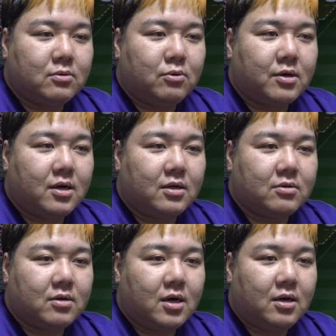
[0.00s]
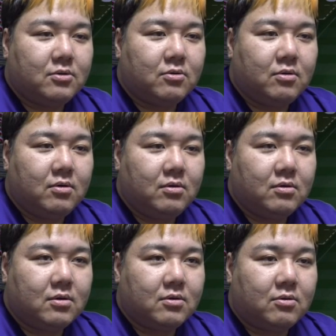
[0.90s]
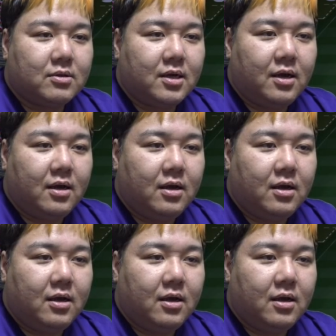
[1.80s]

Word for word: これからのこれで